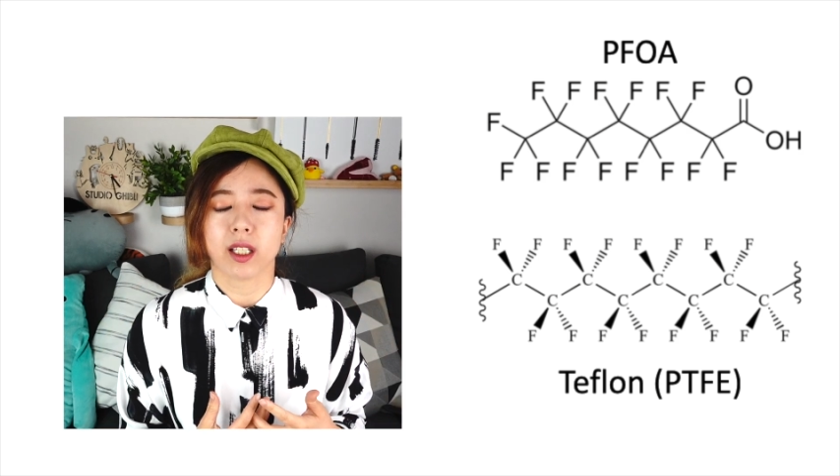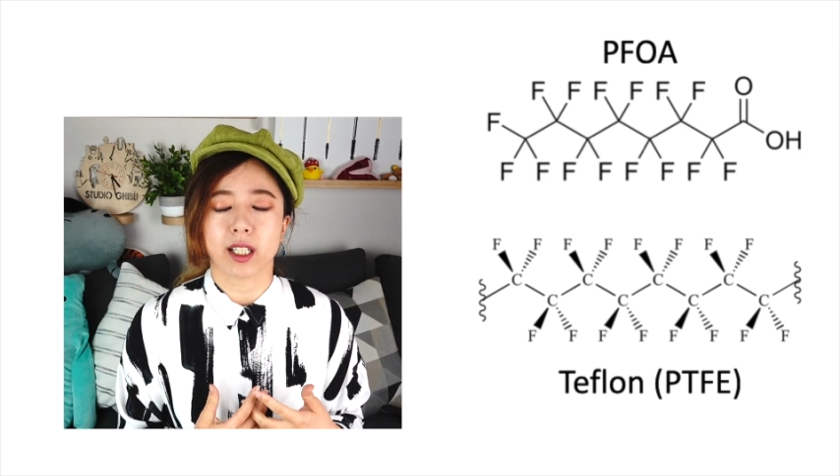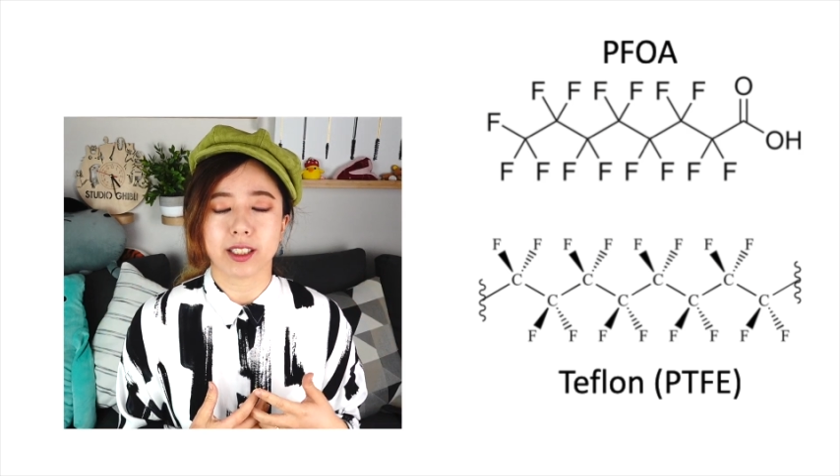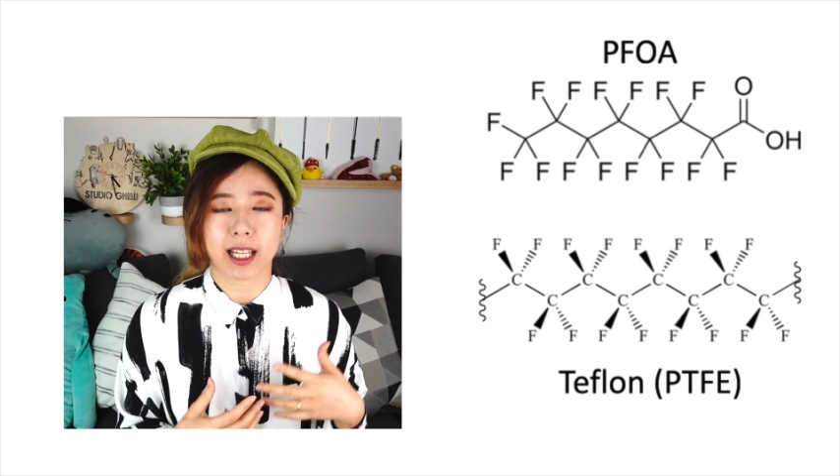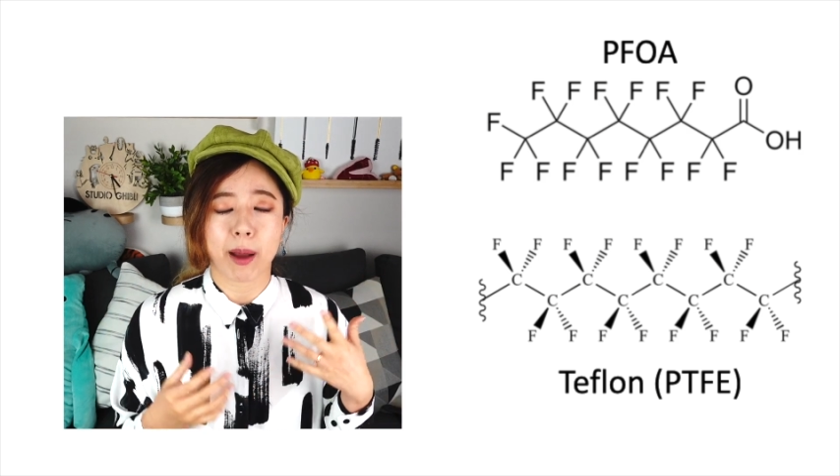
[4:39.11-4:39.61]

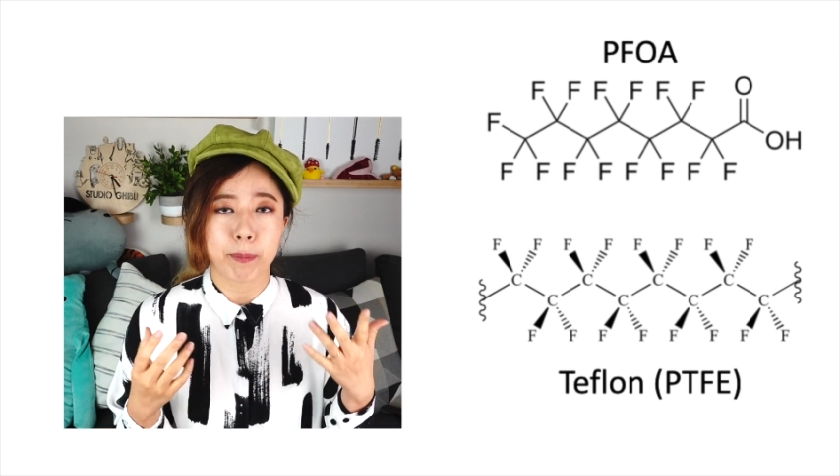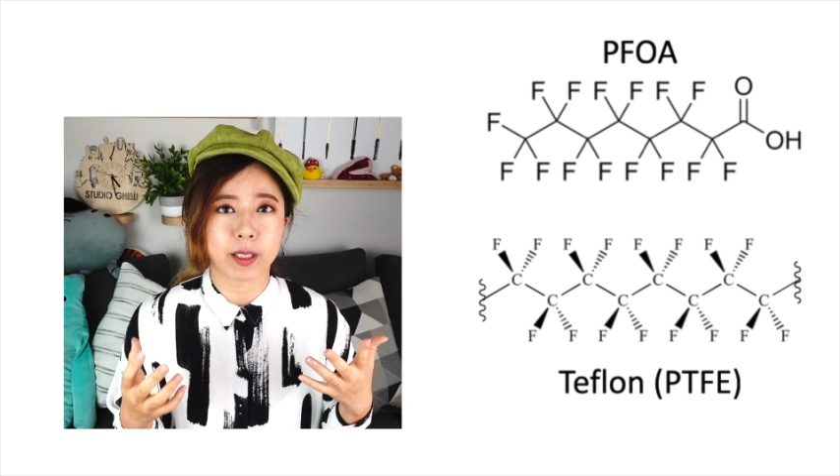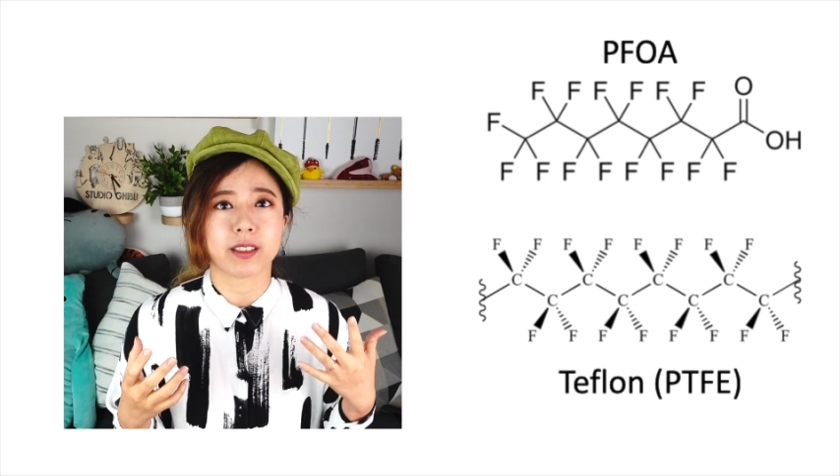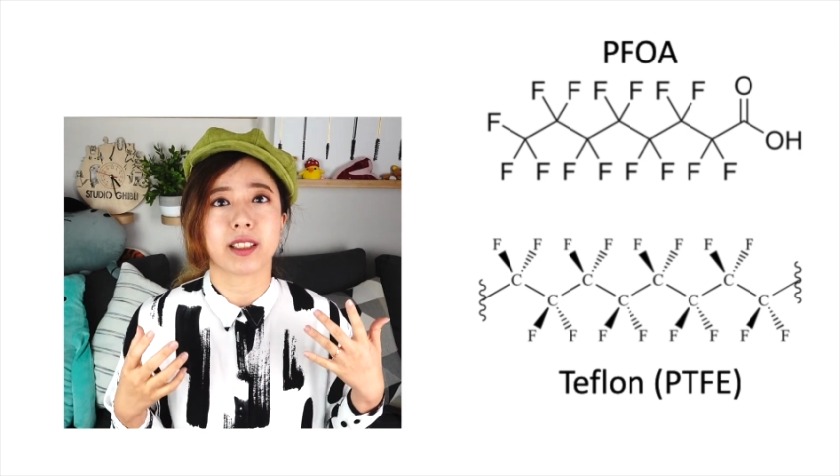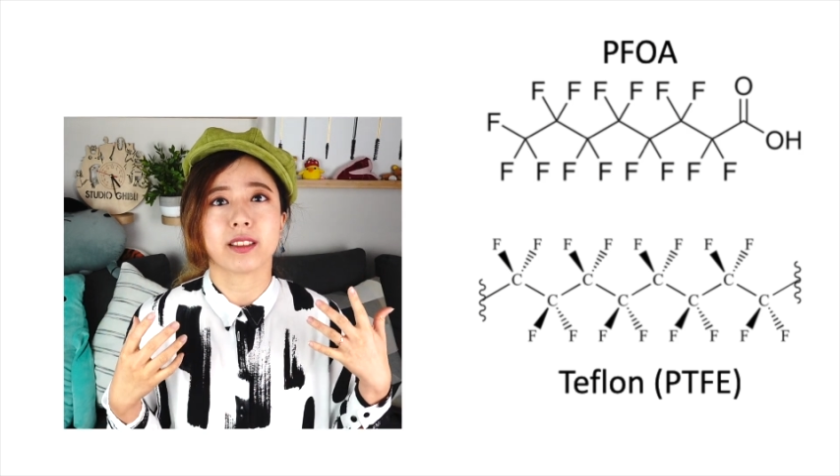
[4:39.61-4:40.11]
而且它
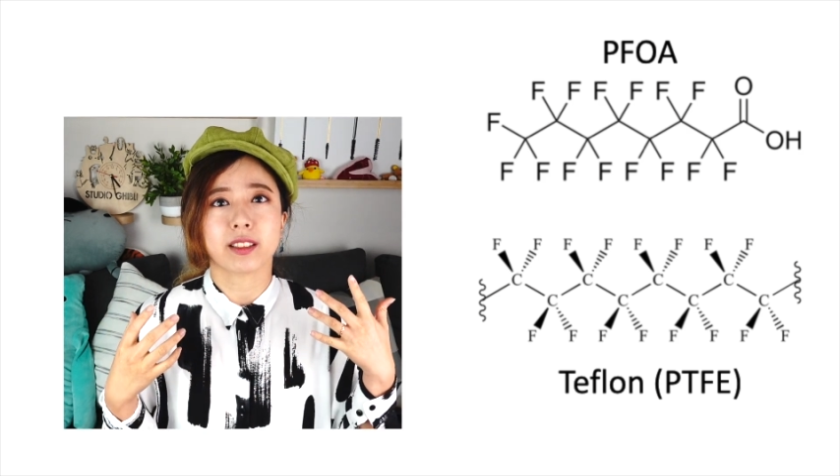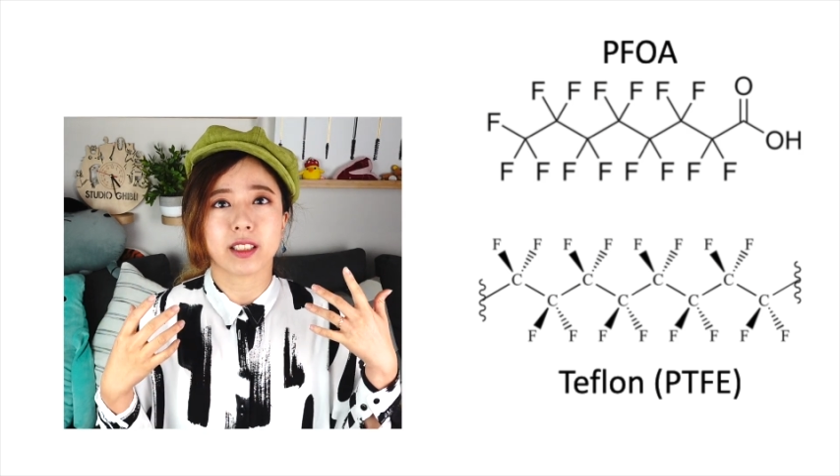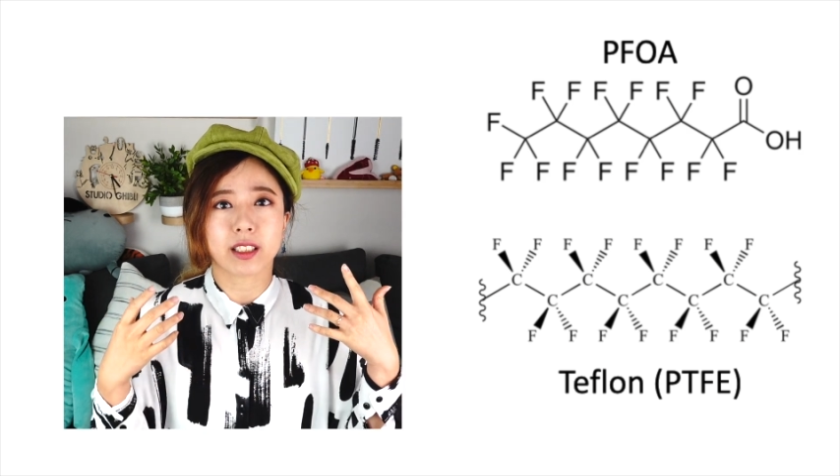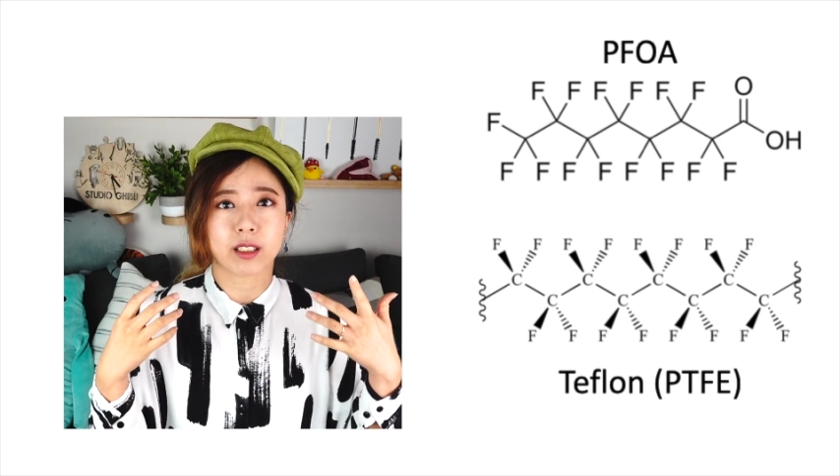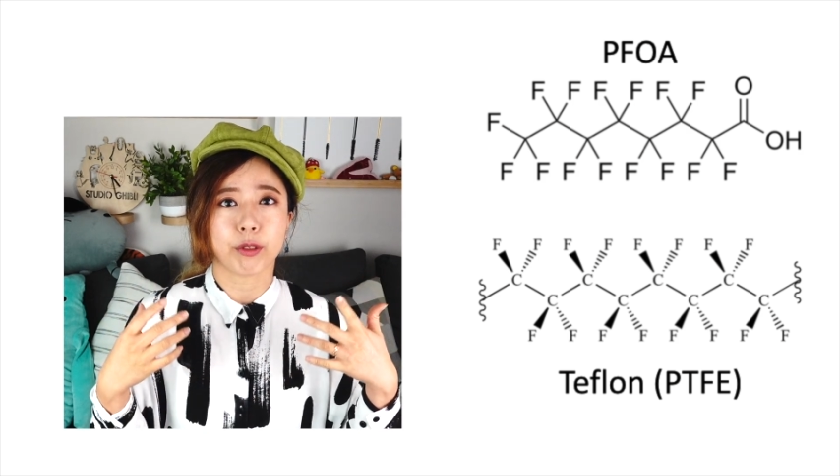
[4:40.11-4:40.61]
本身是
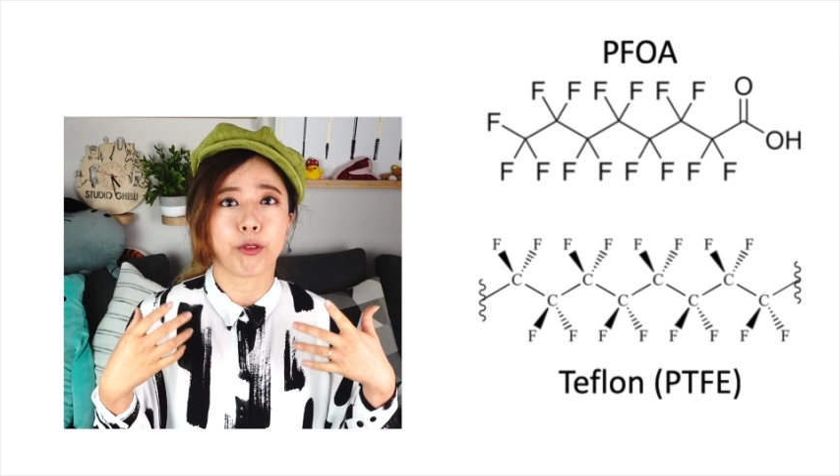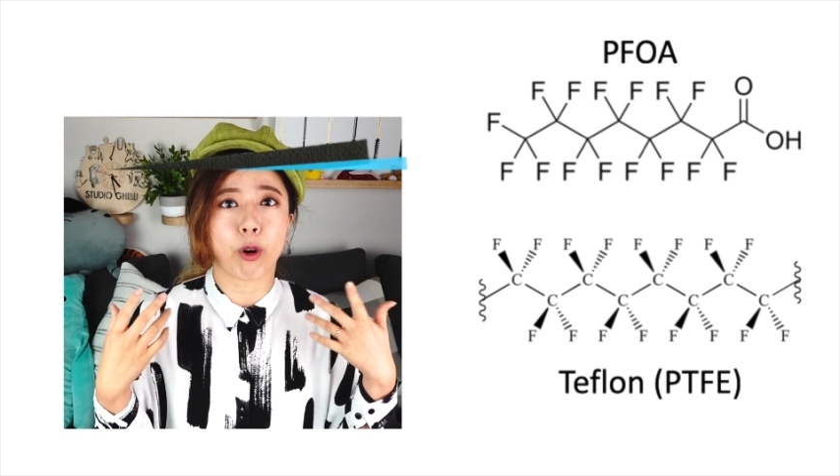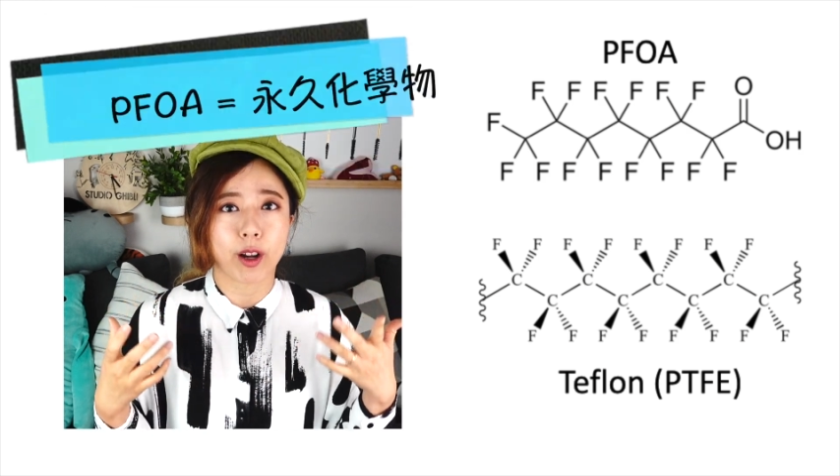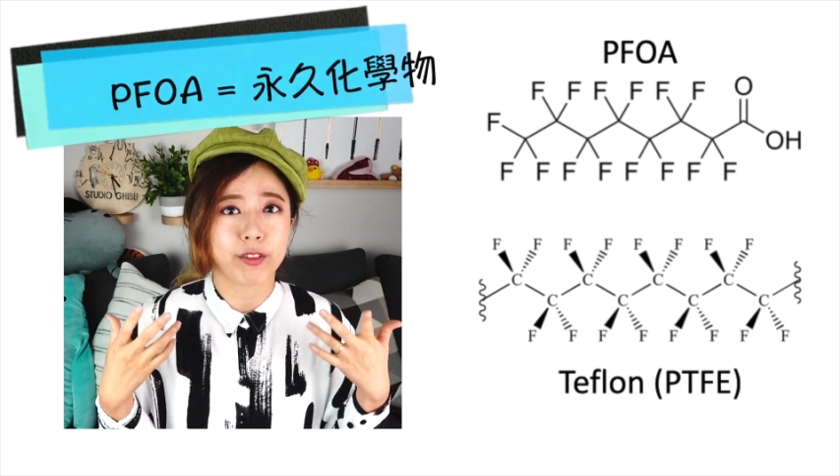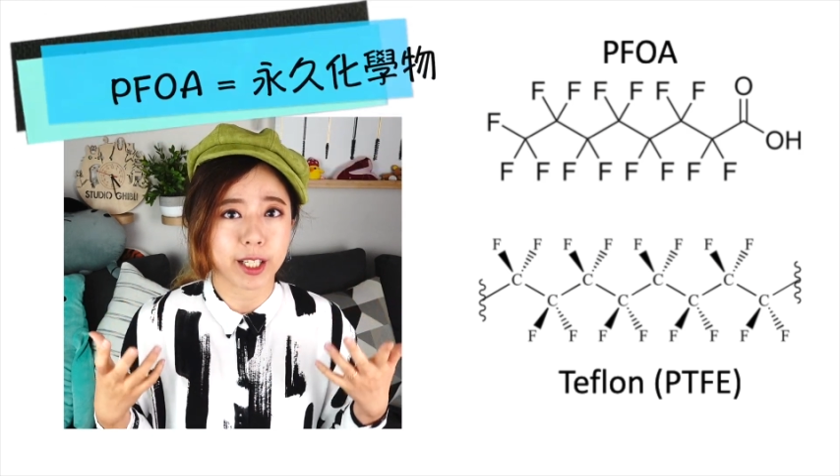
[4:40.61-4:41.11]
一个
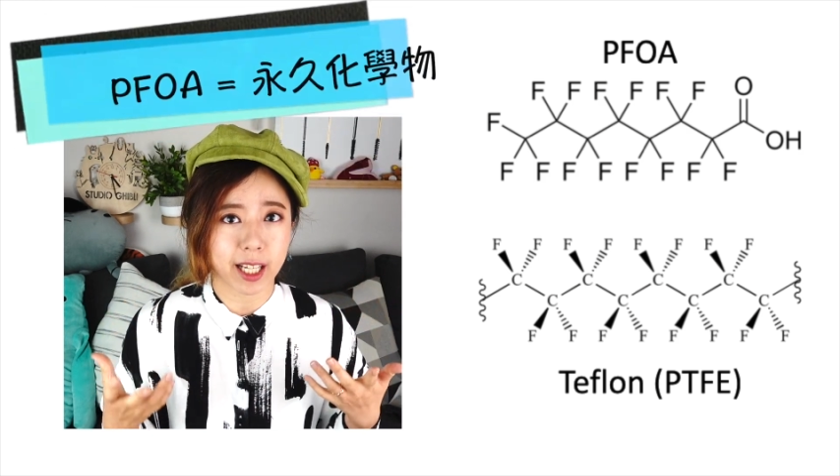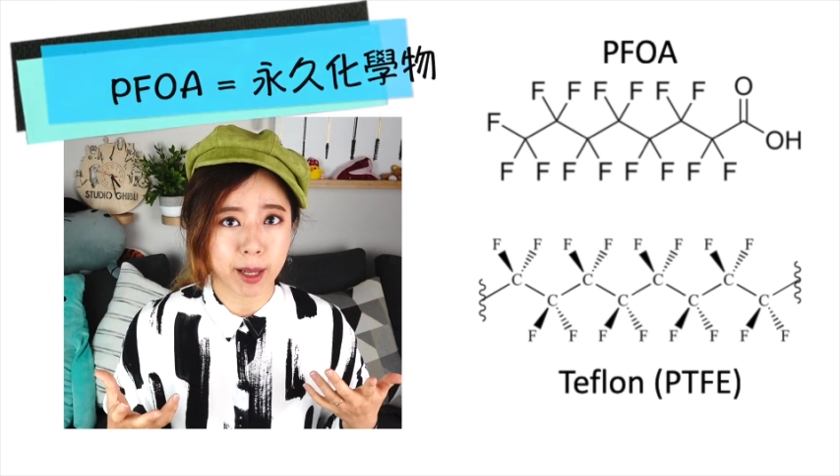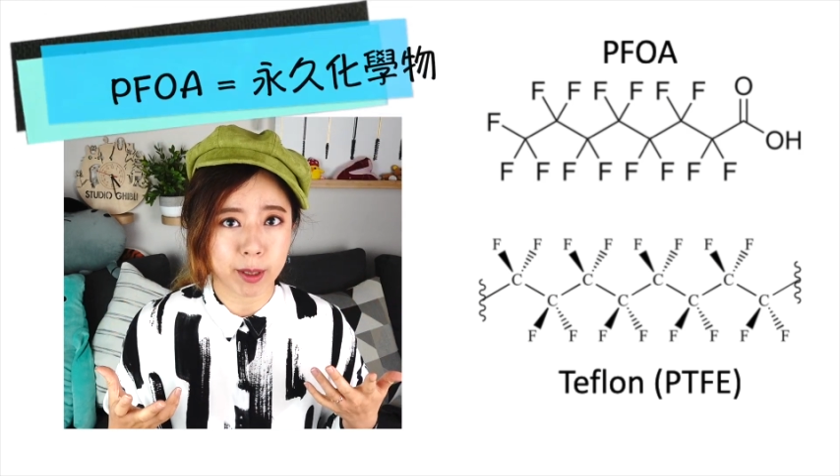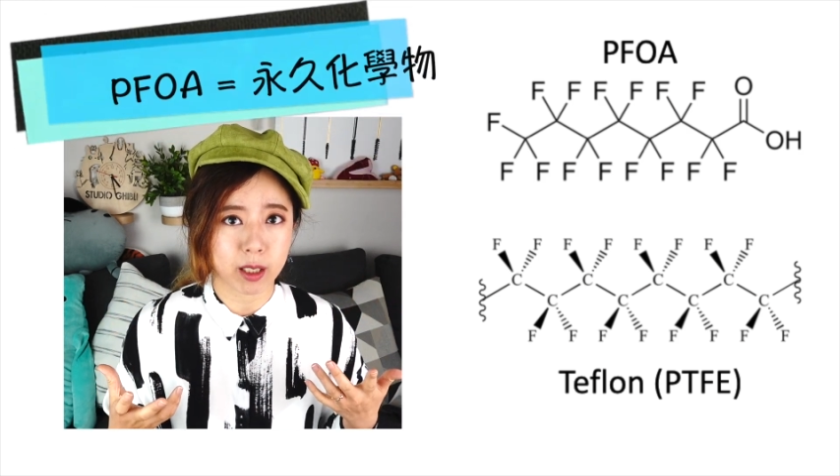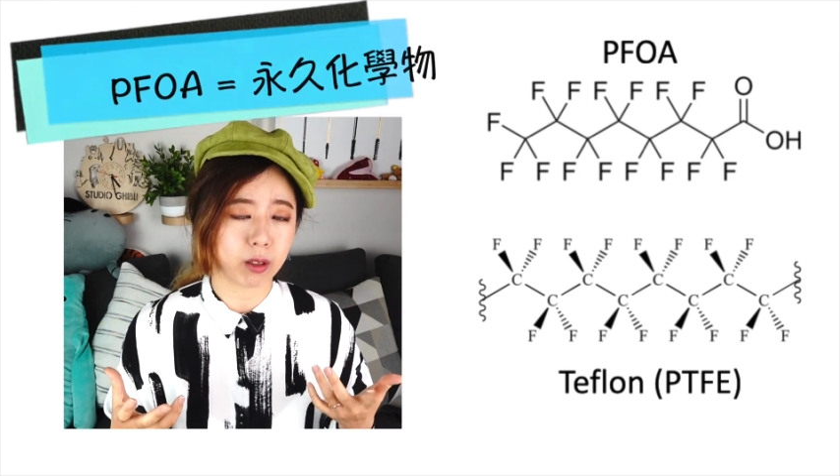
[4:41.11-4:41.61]
forever
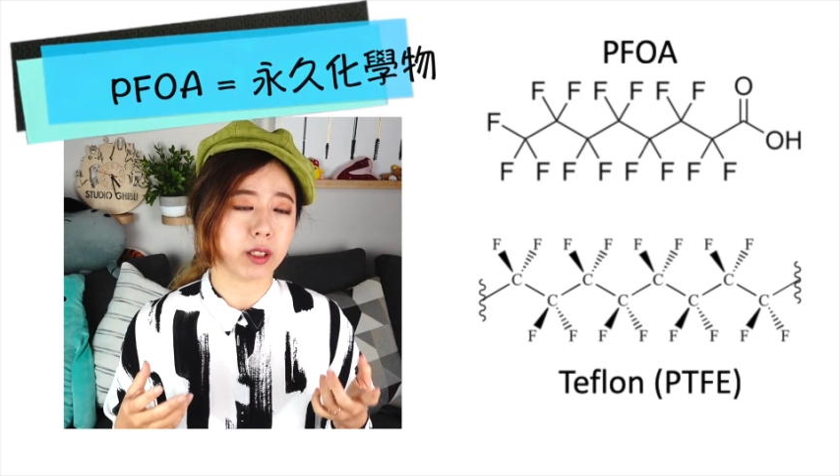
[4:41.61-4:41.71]
chemical，